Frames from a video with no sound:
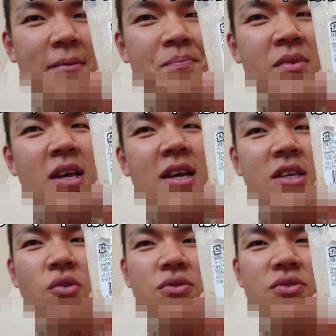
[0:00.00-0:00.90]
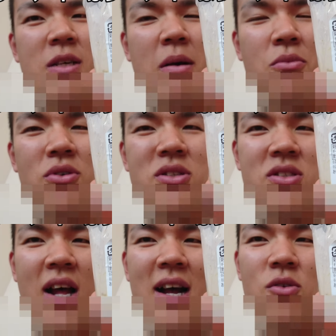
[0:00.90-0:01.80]
が欲を言えばもう
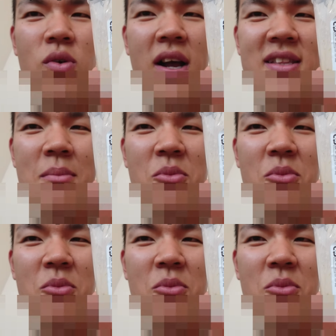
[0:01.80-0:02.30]
ちょっとあんこがあって